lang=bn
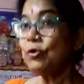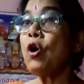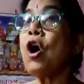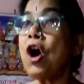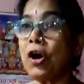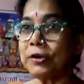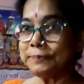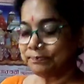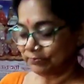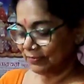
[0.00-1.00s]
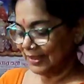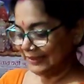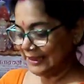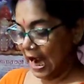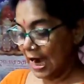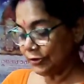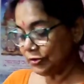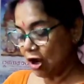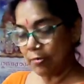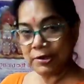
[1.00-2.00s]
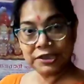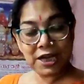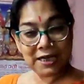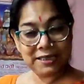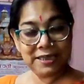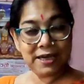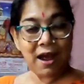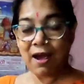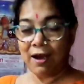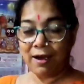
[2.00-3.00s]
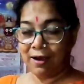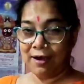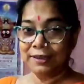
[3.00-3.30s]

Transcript: টক দারুণ হবে চাটনিটা আহা